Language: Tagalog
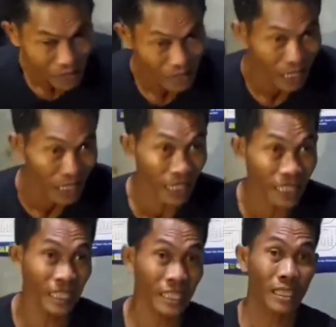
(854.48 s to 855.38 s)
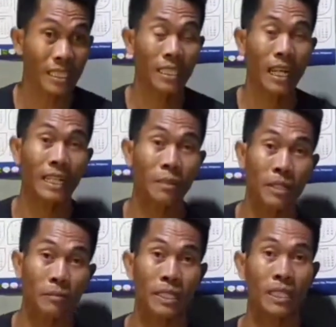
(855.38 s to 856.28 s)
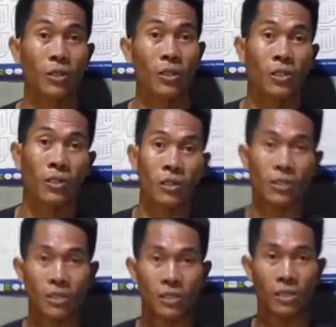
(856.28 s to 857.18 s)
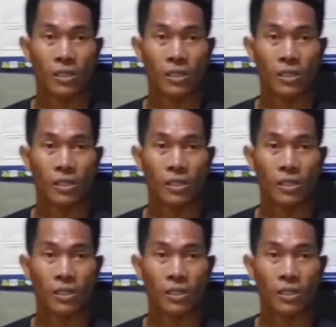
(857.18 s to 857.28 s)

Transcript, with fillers: sa signal kasi galing kami ng video. Oo. Ah,